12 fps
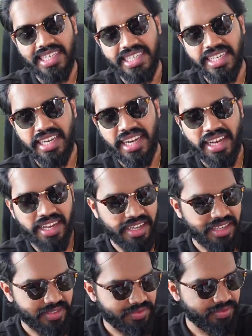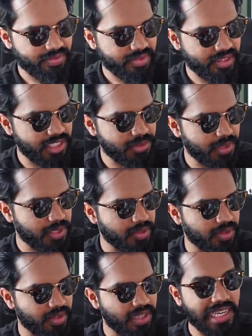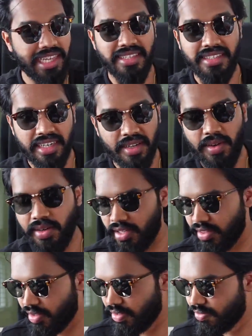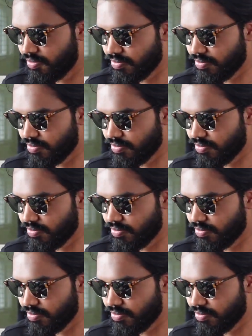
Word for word: ఇంటికి వెళ్ళాక తీసి పెట్టుకుందాం లేదంటే ఇంట్లో వాళ్ళకి ఇద్దాం